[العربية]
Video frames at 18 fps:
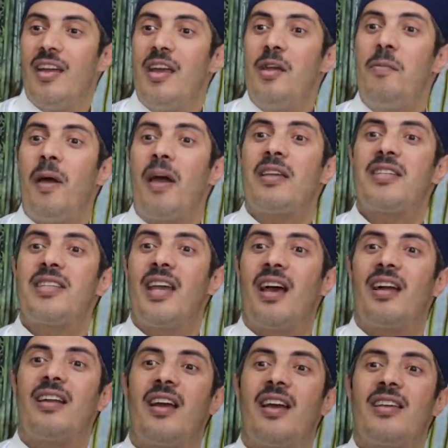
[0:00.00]
ابحثي
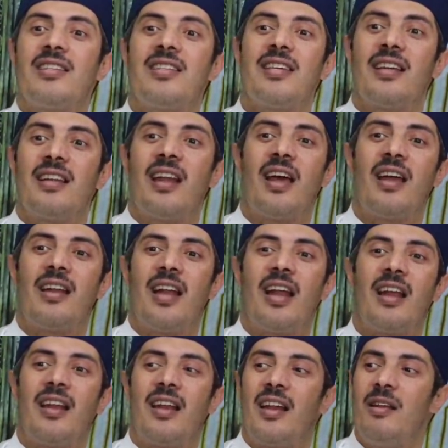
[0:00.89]
عن هذه
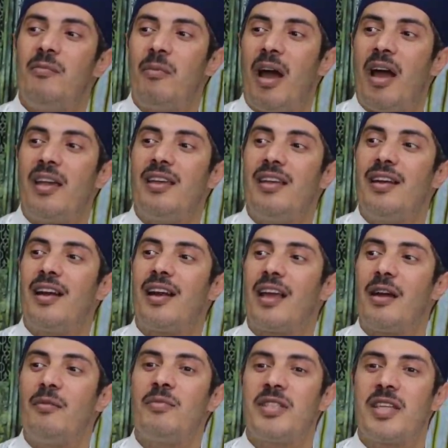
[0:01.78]
المعايير
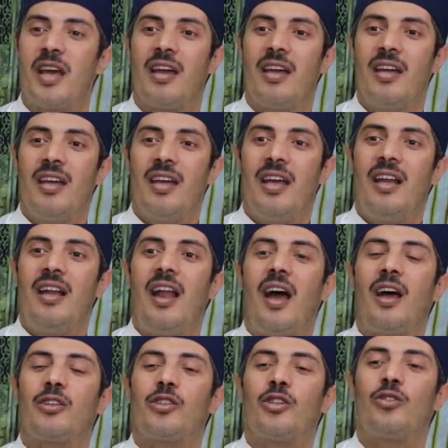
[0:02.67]
الخمسة اللي
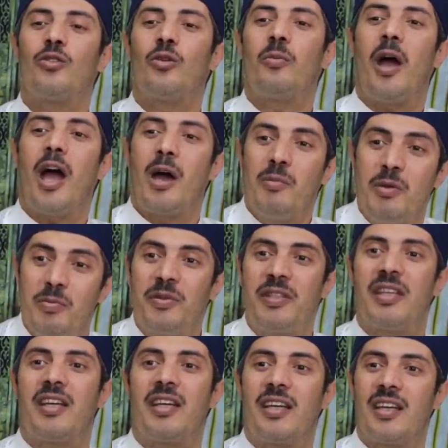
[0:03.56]
حطتهم
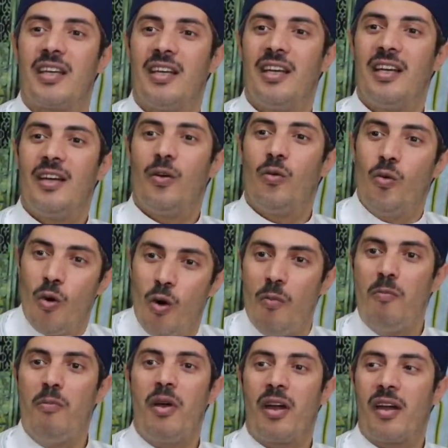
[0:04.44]
حبيبتك
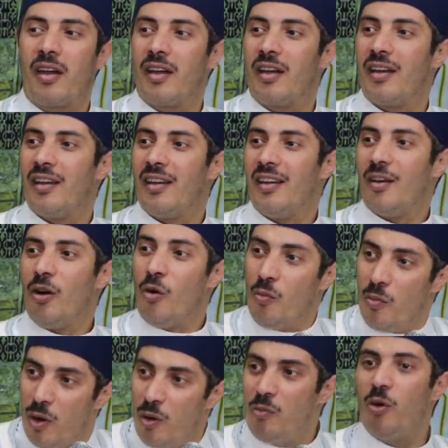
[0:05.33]
وأمك
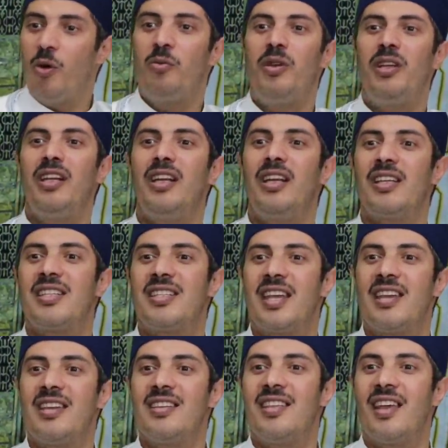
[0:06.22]
أم المؤمنين
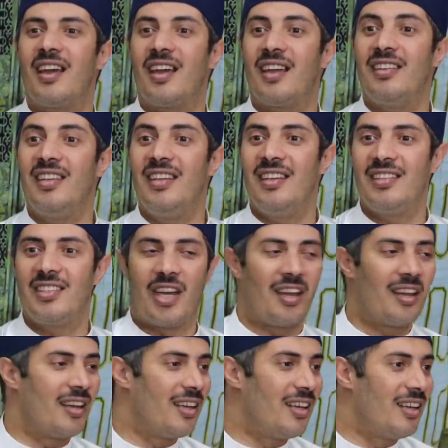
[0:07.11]
السيدة
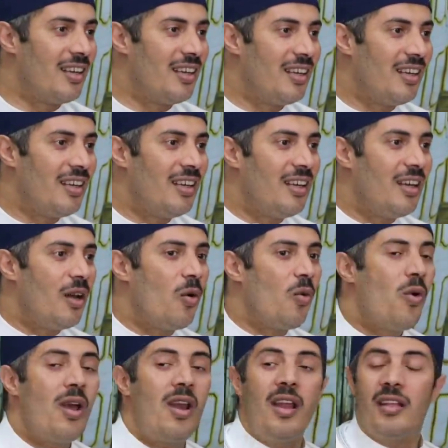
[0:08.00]
خديجة
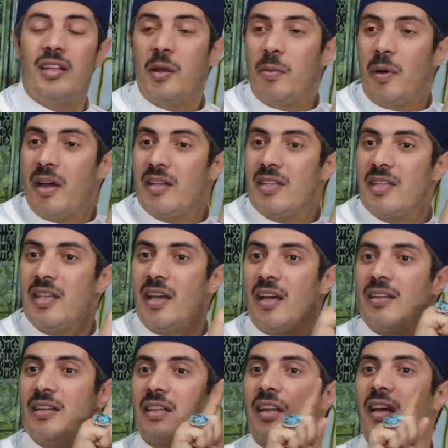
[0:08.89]
ولا تبحثي
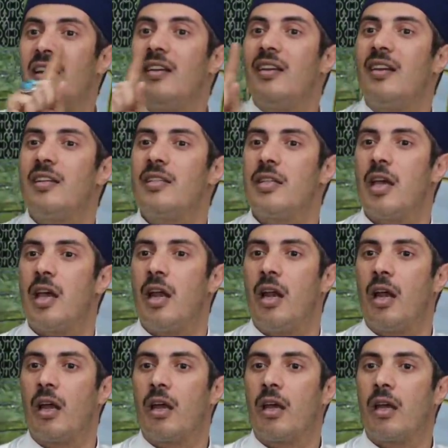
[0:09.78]
عن غير
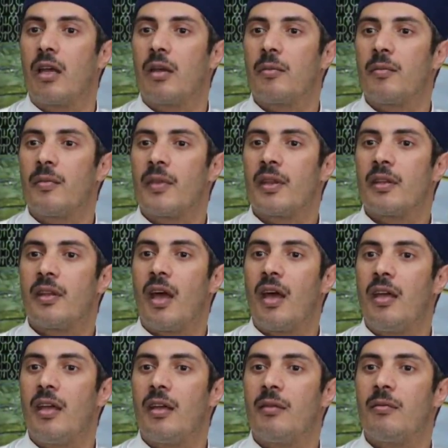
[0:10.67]
ذلك
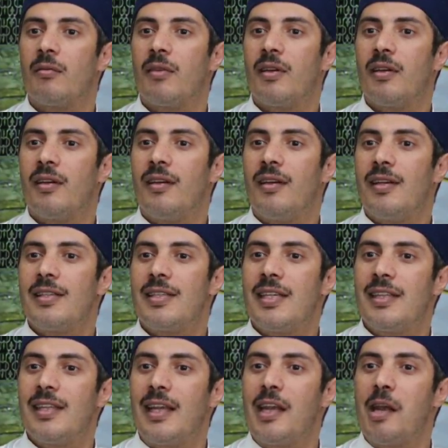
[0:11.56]
طيب
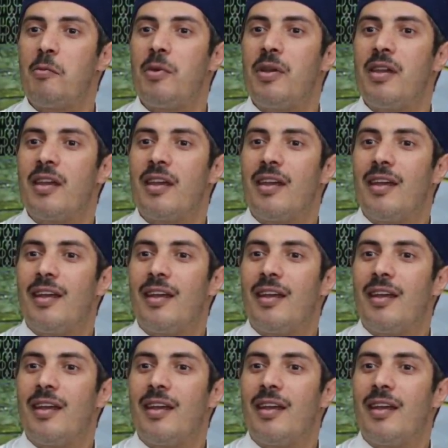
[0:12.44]
سيدنا النبي